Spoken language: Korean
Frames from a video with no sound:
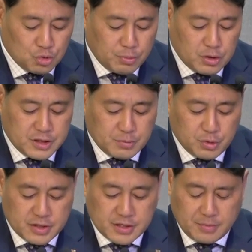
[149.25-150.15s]
두 번째
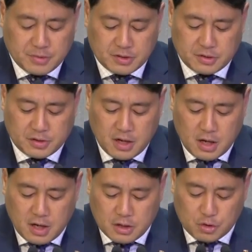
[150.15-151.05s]
부류의 사람들은
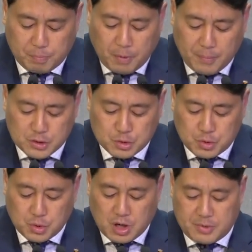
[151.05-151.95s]
율법에
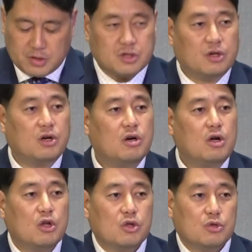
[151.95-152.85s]

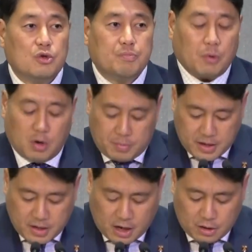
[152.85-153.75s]
순종하면서
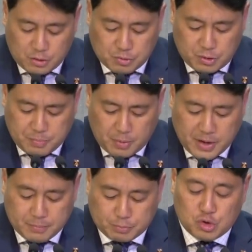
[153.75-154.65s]
율법에 아,
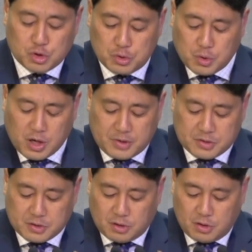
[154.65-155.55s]
율법에
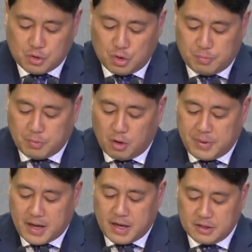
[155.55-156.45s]
불순종하면서
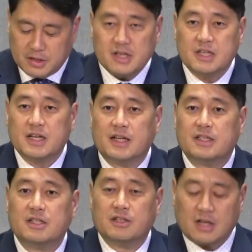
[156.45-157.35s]
율법에
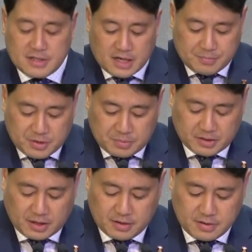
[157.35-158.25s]
의지하는 그러한
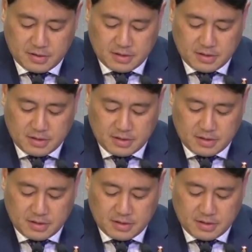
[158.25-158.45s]
사람들입니다.